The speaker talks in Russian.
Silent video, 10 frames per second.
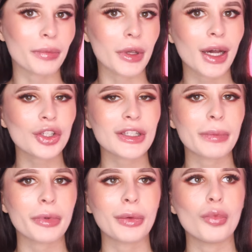как мне
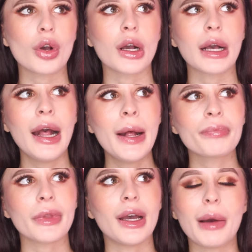кажется, потому как
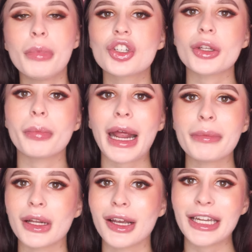э, обычный
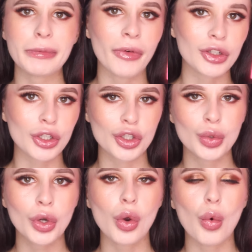праймер кремовой
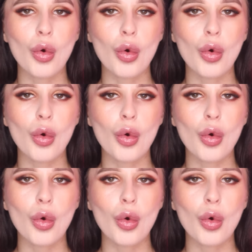текстуры,